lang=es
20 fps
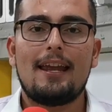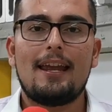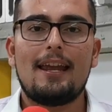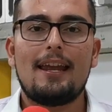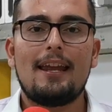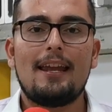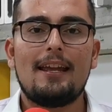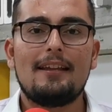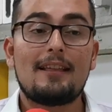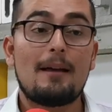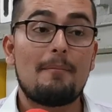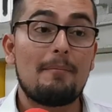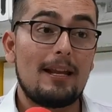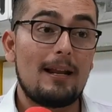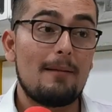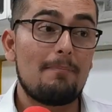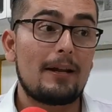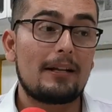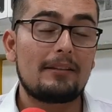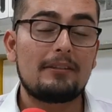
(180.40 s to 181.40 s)
Eh,
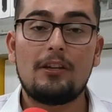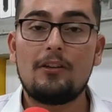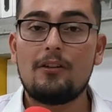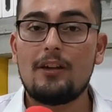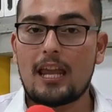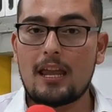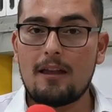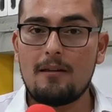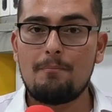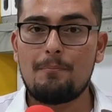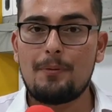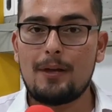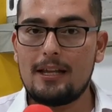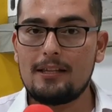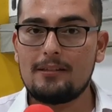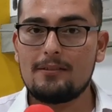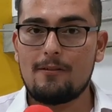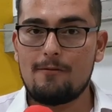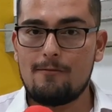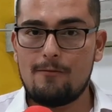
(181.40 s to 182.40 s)
también el partido de Kevin
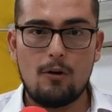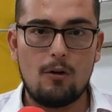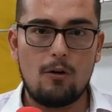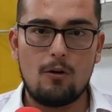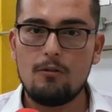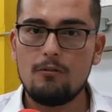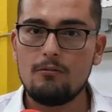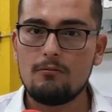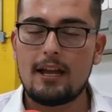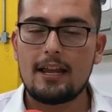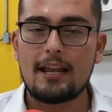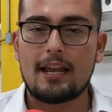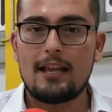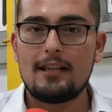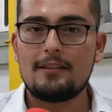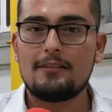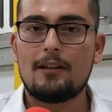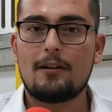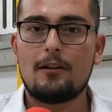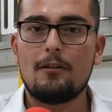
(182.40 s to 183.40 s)
Pérez, flojo, hay
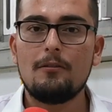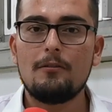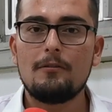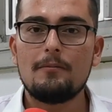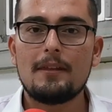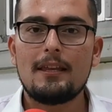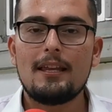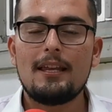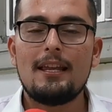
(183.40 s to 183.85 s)
que decirlo.